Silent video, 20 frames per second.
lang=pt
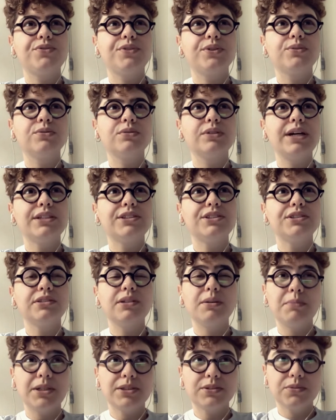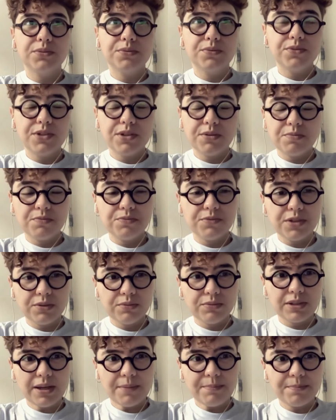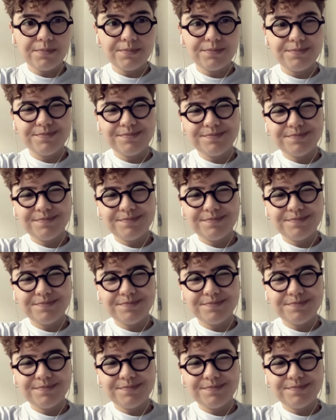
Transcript: que dificuldade, ainda mais quando você, você não tá